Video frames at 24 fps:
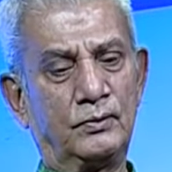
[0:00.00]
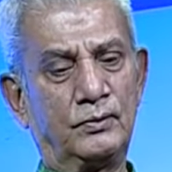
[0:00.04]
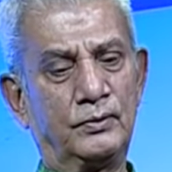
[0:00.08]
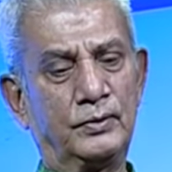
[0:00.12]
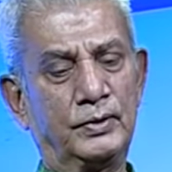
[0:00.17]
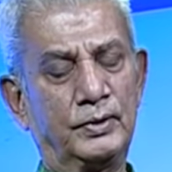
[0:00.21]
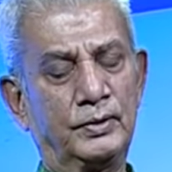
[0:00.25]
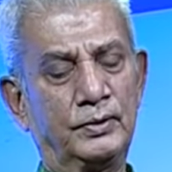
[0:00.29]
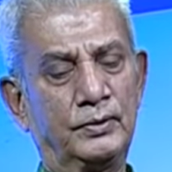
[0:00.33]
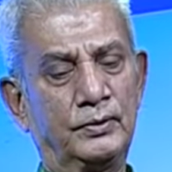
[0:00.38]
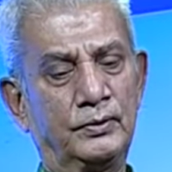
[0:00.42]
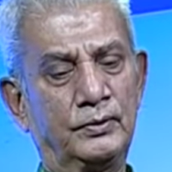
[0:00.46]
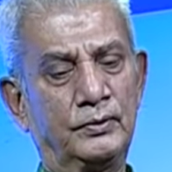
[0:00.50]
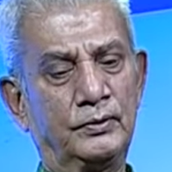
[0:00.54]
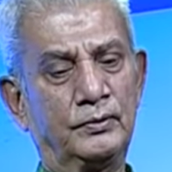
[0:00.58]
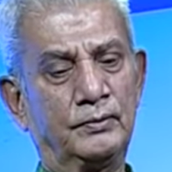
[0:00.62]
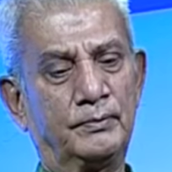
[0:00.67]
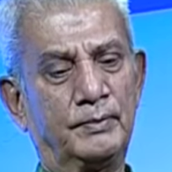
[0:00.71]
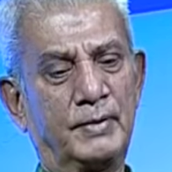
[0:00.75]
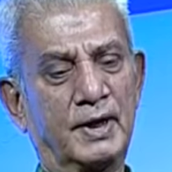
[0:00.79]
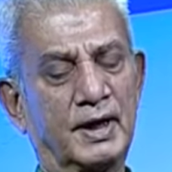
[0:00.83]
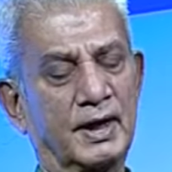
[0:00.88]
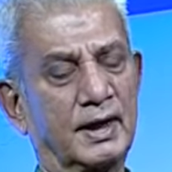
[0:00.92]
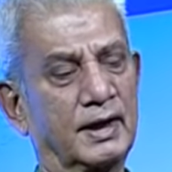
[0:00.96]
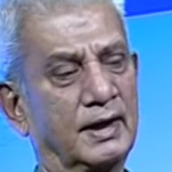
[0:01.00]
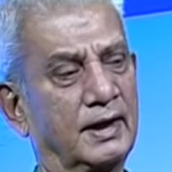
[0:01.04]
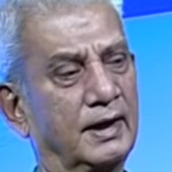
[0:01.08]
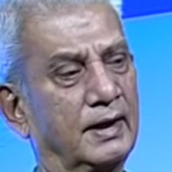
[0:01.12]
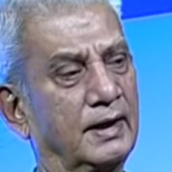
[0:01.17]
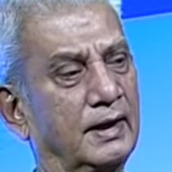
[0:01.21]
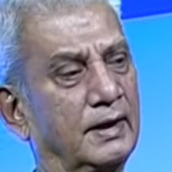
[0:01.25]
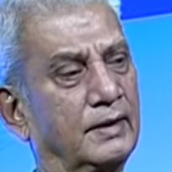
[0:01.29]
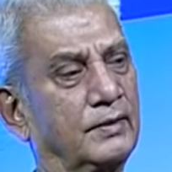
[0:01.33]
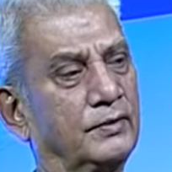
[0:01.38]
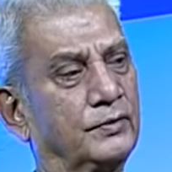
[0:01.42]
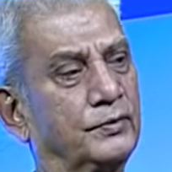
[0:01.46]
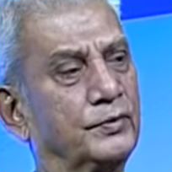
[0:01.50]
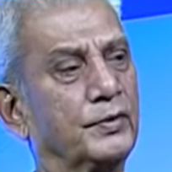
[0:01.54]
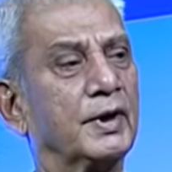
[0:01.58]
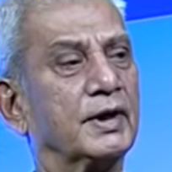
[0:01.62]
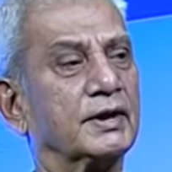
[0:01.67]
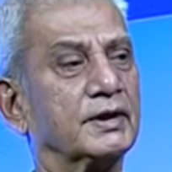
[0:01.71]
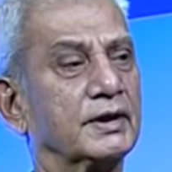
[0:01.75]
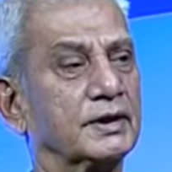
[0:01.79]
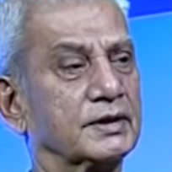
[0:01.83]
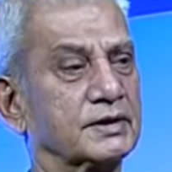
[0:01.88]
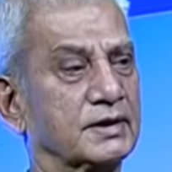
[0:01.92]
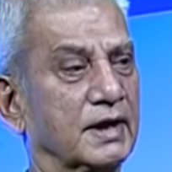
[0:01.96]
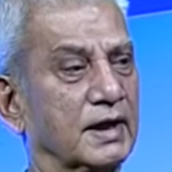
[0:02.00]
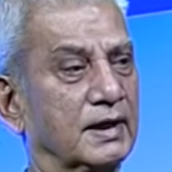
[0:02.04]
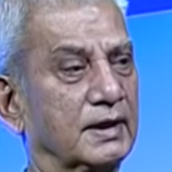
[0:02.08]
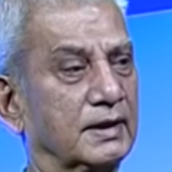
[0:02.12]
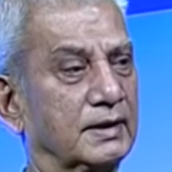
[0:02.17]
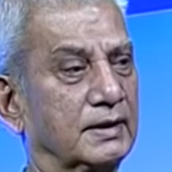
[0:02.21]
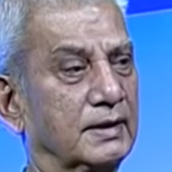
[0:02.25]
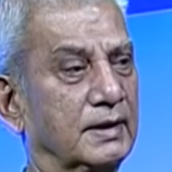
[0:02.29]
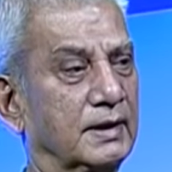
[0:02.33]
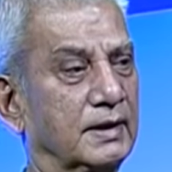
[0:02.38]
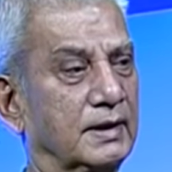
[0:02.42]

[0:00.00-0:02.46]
উনিও মারা গেলেন দুই সালে